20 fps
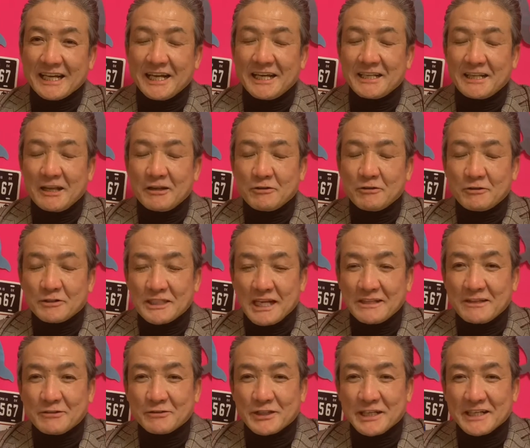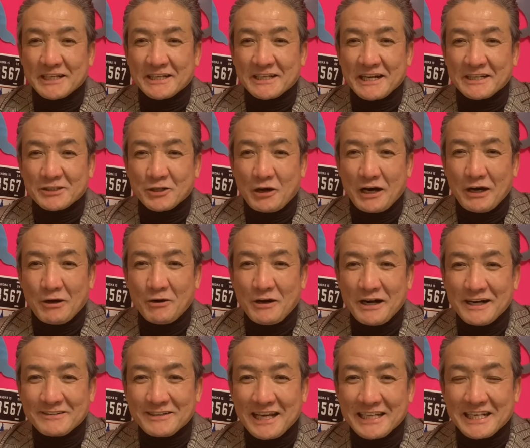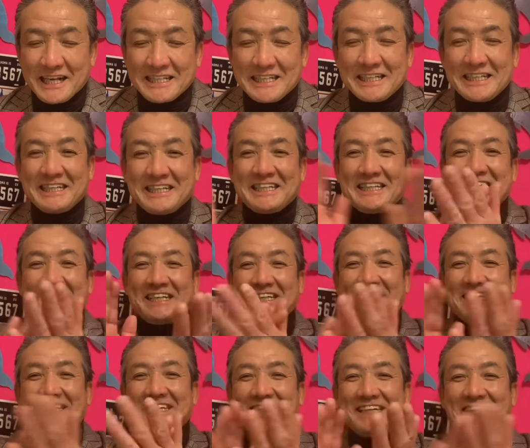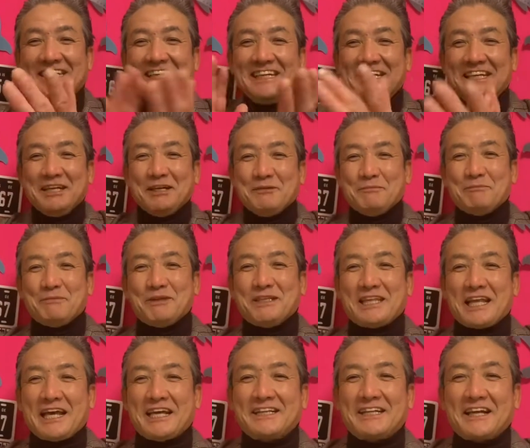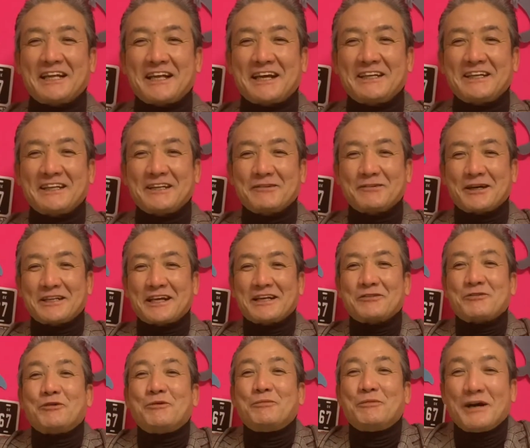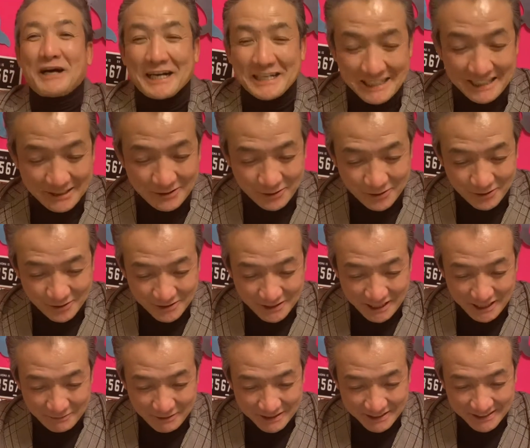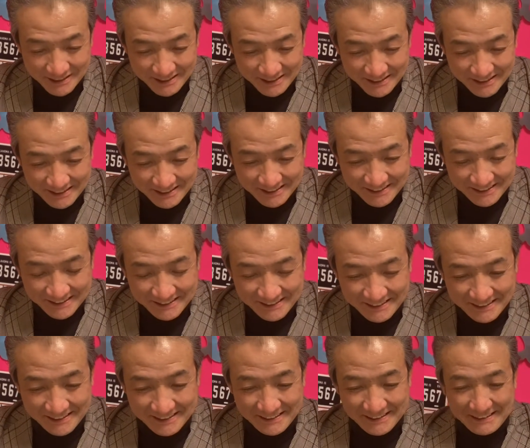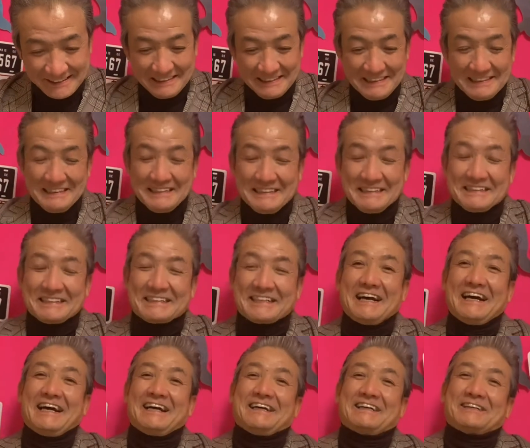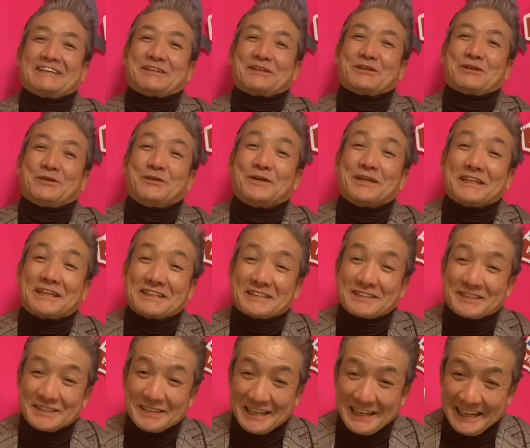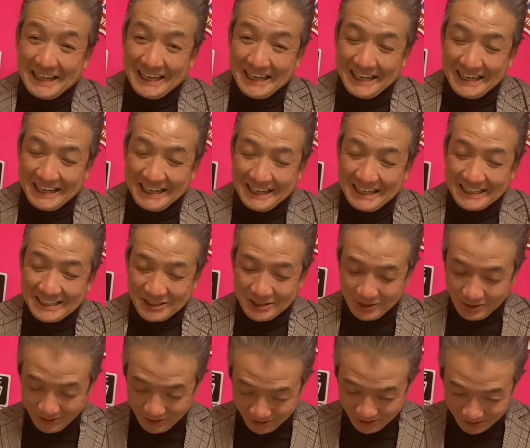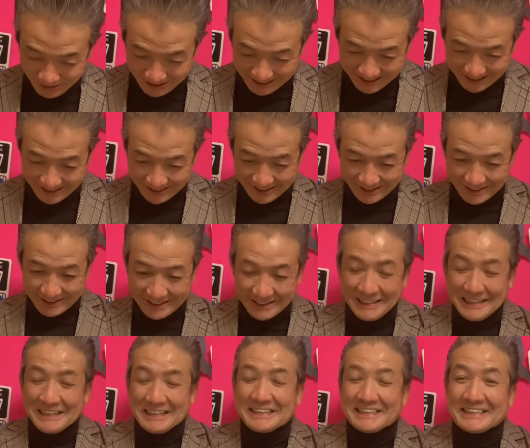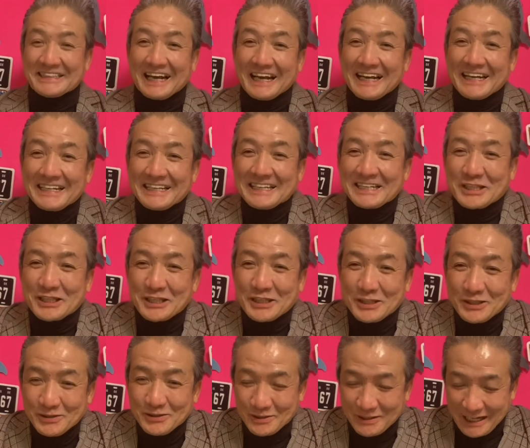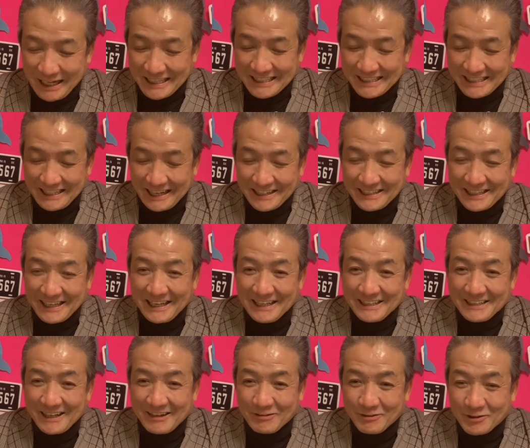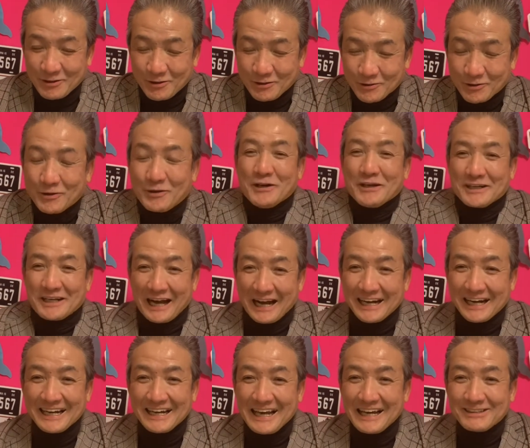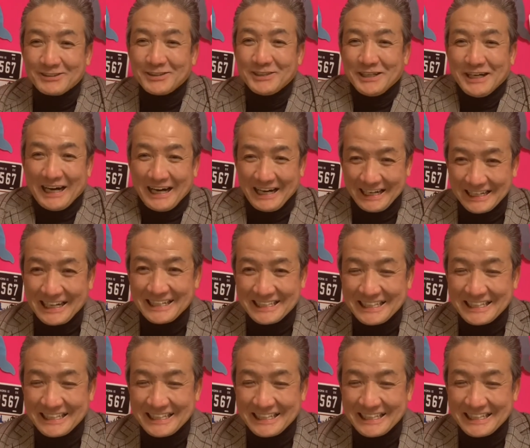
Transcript: 井照子チャンネルテレラジオ、青春野菜見ていただいている方、どうもありがとうございます。さあ、今日はですね、そうです。第9回武井照彦の輝く話